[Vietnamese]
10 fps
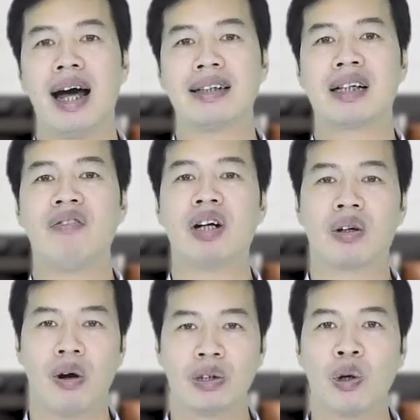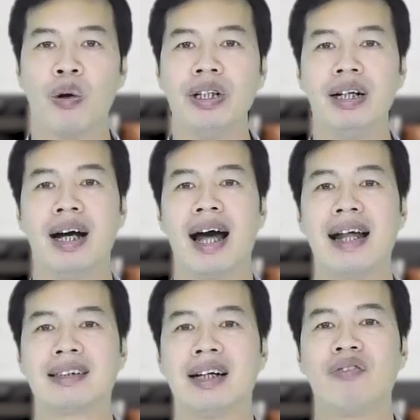hạn chế việc nói dối
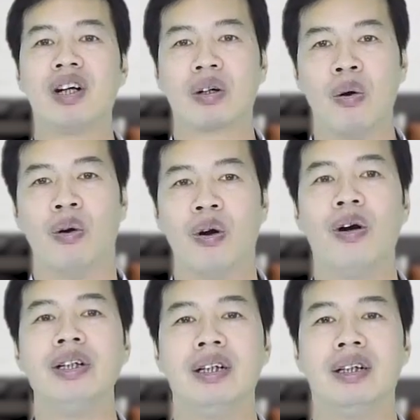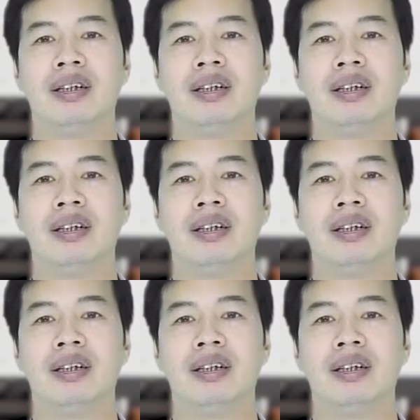hạn chế việc đổ lỗi